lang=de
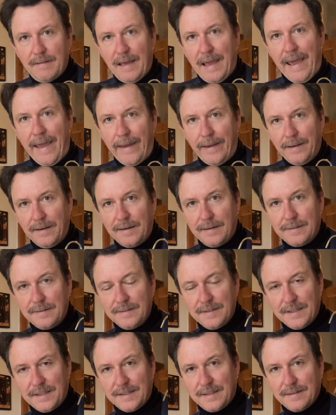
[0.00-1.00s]
Hänger
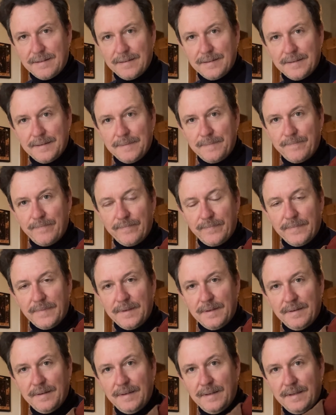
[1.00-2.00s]
nicht ähm,
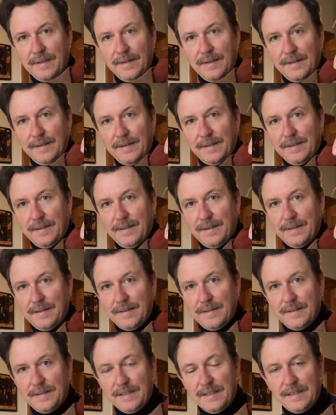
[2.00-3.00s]

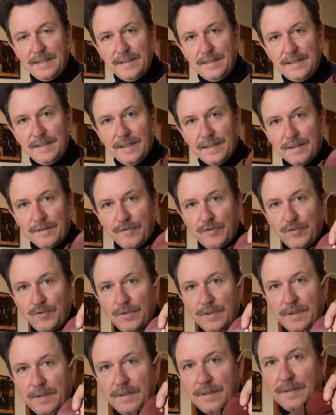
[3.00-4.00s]
äh, nicht in die Irre
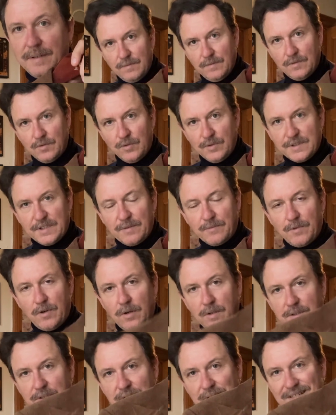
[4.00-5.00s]
führen. Rooks and
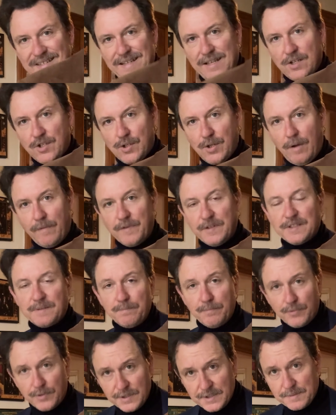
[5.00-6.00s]
Rocks, der Stoff
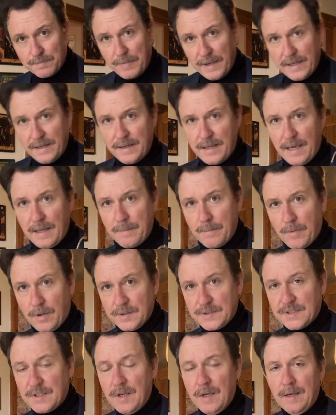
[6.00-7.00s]
ist Brisbane and
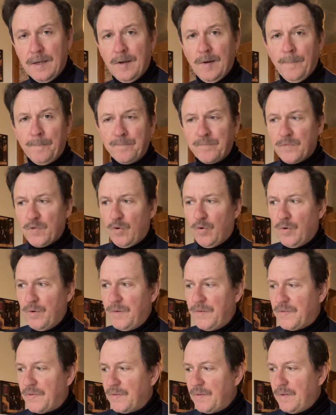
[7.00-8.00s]
Moss.
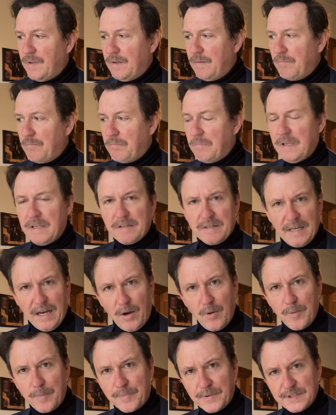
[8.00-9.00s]
Und ich
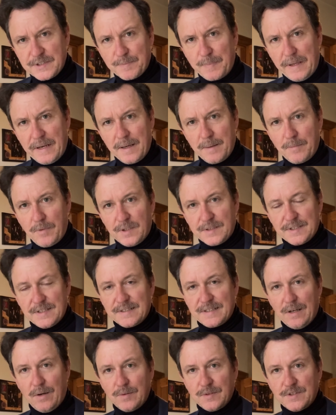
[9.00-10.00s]
glaube, Brisbane and Moss
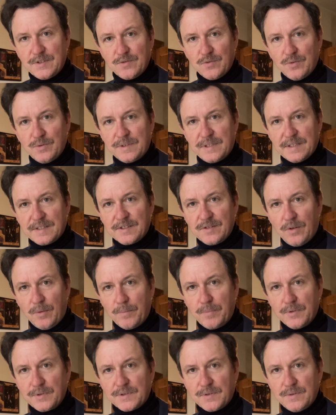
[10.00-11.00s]
ist auch so das
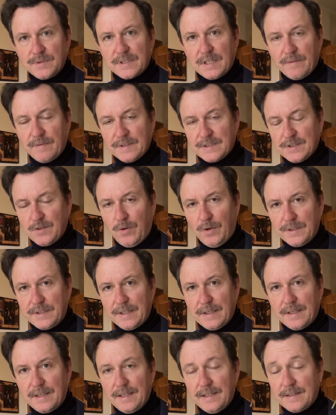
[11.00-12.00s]
Nonplusultra, was Court
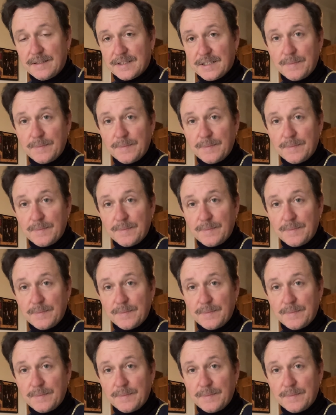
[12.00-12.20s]
angeht. Es